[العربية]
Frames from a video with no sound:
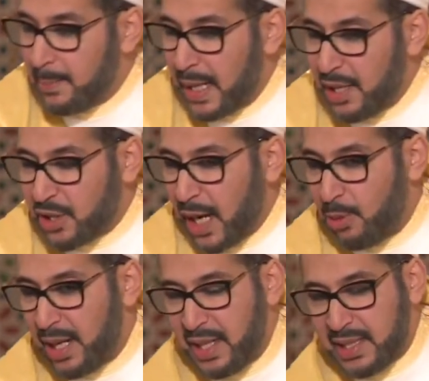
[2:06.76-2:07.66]
ما
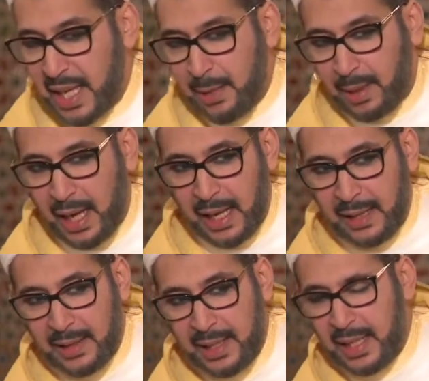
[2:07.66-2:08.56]
الإشكال الذي
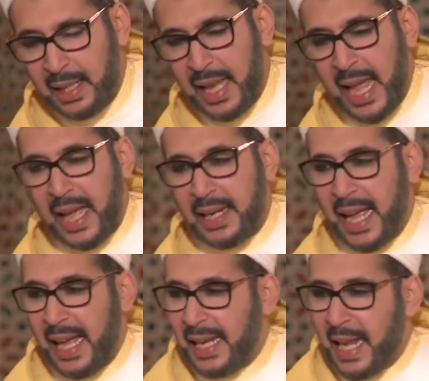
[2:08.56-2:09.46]
سيبقى لا
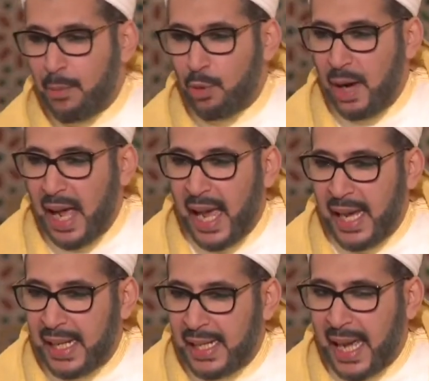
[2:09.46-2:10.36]
نعلم
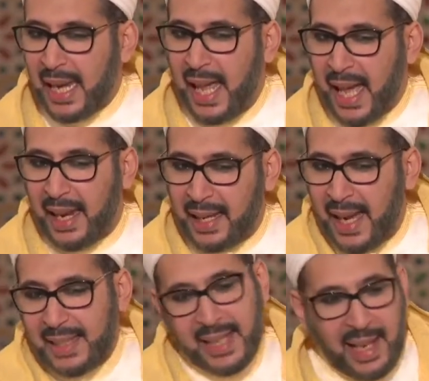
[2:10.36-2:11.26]
أي
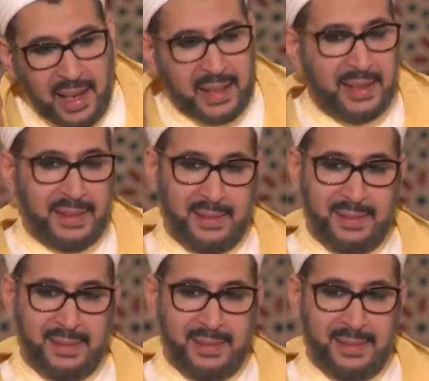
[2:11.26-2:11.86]
الحركات أراد